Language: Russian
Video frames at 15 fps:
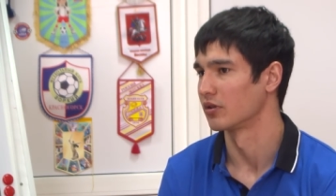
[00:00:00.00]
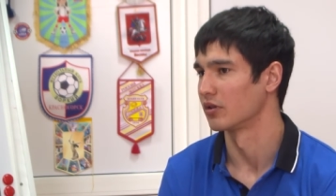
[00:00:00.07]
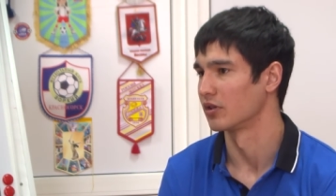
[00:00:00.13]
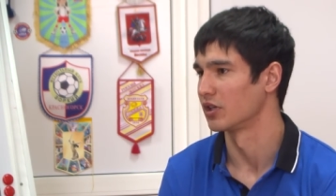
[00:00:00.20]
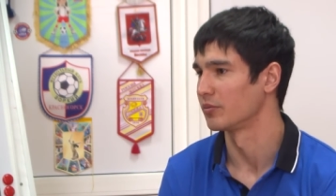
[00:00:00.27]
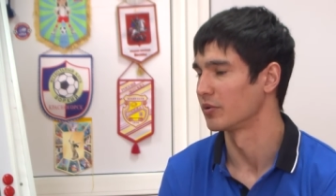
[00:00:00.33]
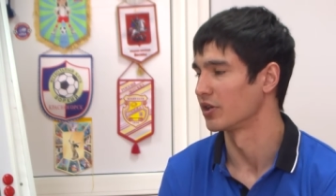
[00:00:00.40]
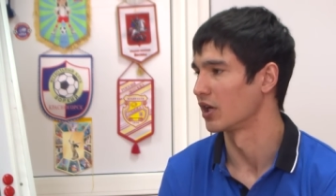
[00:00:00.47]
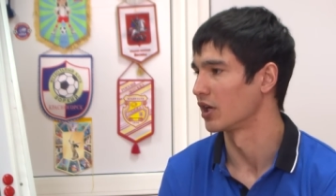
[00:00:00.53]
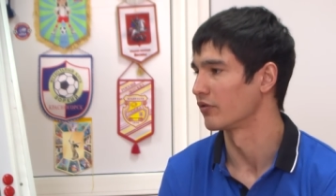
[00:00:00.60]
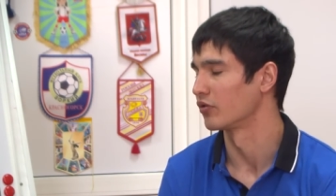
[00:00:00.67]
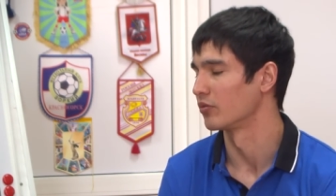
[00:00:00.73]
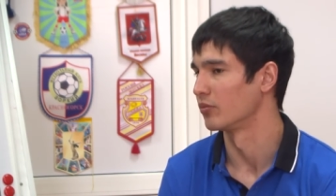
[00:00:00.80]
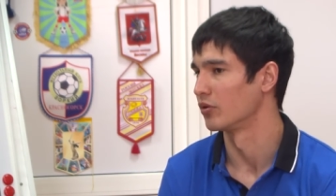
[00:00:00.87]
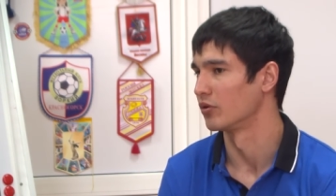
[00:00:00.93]
либо играть
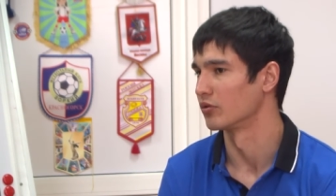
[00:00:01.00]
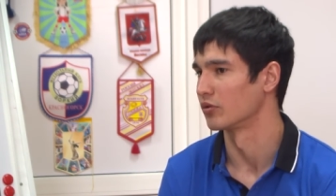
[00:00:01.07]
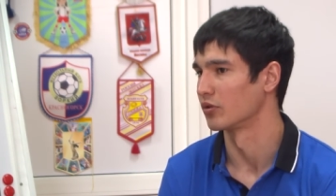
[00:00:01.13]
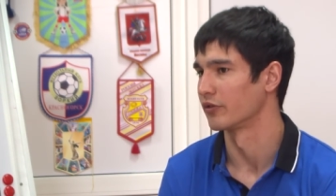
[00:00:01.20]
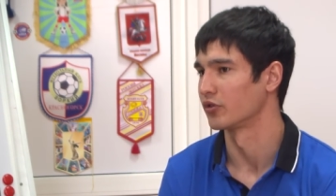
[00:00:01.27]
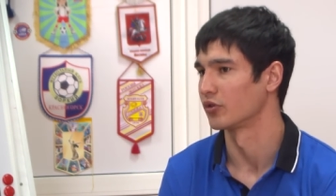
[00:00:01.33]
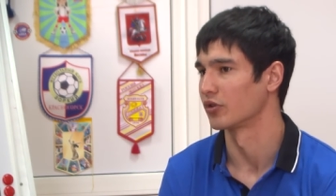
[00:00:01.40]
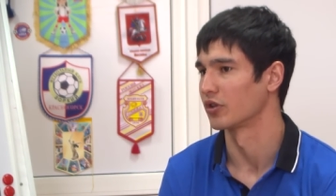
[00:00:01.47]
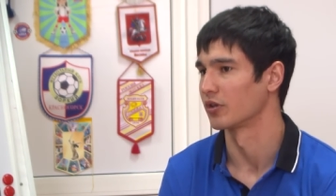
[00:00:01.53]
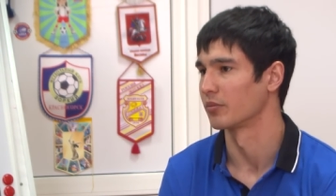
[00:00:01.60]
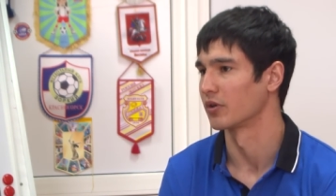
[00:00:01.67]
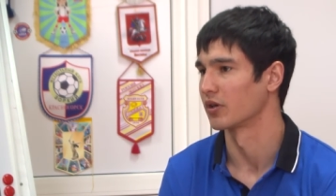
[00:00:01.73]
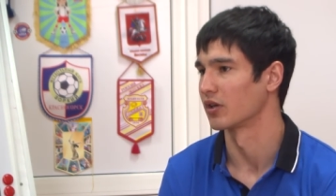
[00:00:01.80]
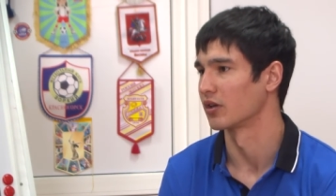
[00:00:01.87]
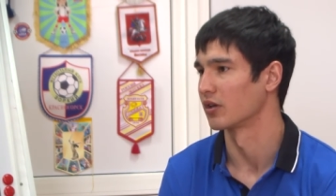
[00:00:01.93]
в футбол, но я все-таки
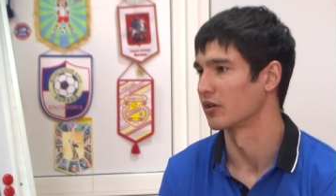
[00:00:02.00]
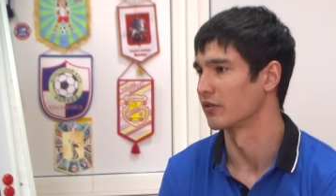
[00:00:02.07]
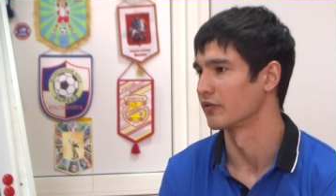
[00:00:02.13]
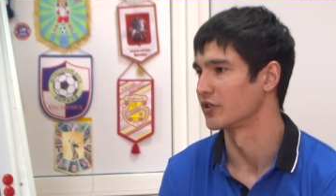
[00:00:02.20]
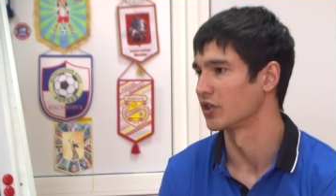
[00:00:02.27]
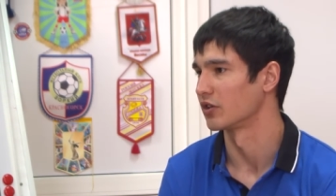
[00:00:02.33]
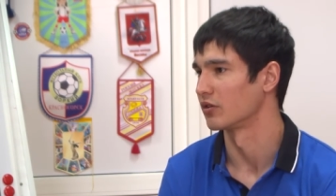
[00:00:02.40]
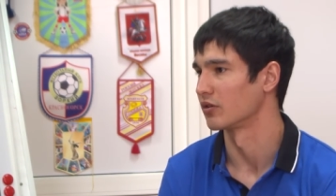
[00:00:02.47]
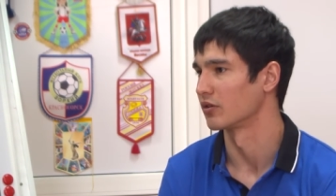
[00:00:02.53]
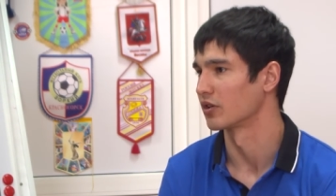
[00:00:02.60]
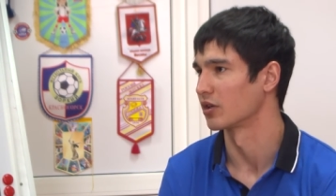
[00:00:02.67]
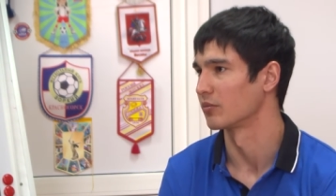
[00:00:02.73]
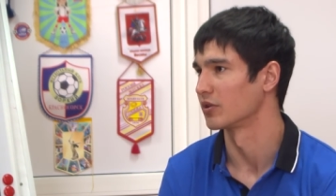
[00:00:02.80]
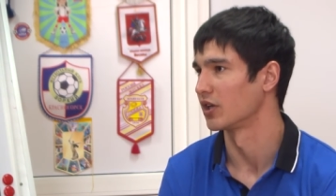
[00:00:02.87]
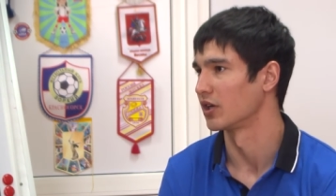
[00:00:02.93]
пока взял,
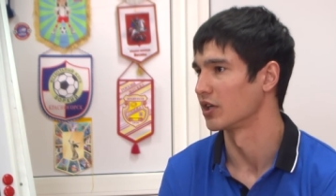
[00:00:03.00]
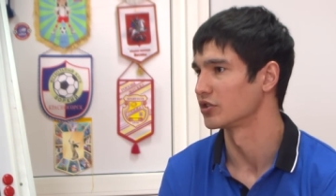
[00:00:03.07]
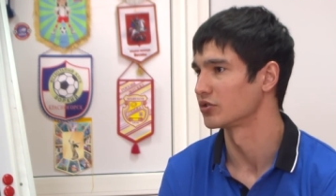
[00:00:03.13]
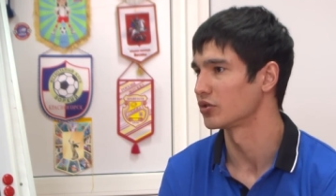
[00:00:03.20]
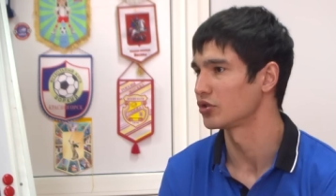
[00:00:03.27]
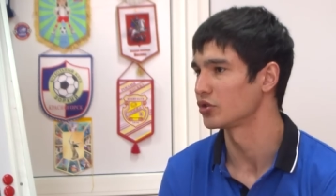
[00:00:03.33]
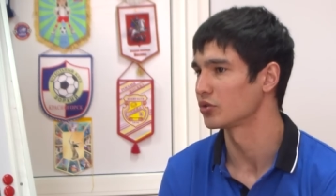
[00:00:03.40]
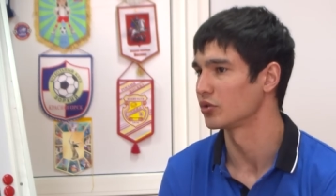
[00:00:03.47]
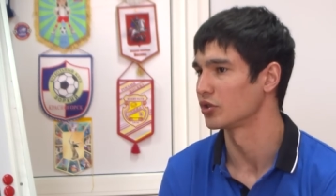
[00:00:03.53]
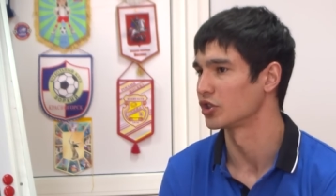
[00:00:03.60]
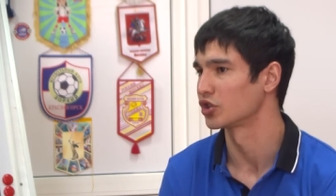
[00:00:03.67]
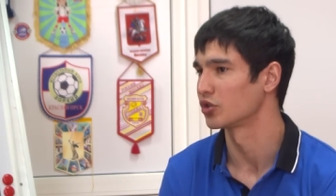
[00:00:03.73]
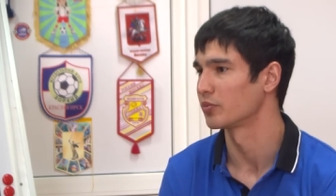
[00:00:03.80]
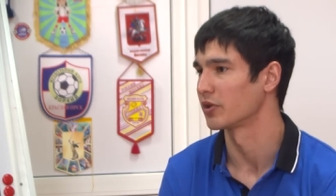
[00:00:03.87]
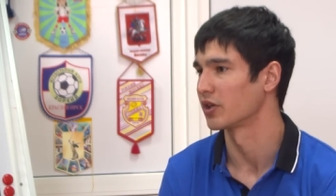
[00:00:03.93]
как бы дали отсрочку,
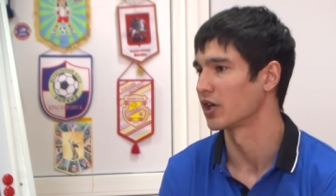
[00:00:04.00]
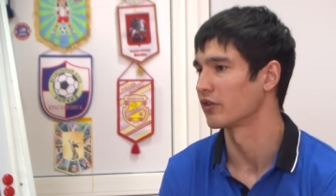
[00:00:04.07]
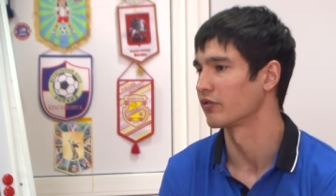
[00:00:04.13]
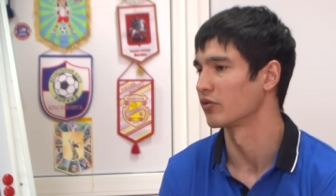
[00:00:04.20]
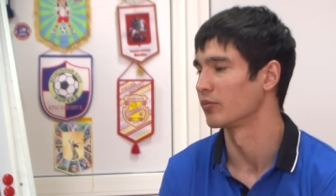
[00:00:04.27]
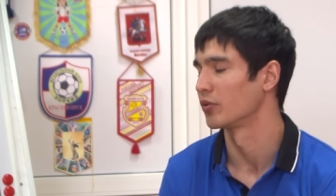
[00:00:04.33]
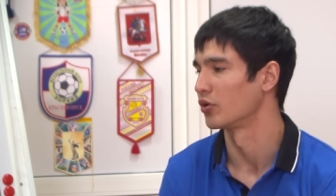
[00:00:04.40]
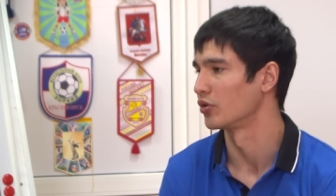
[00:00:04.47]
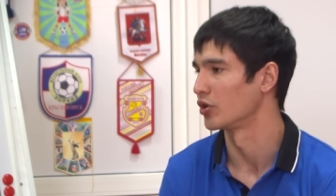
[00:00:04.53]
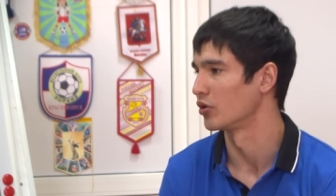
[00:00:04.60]
решил поиграть в футбол.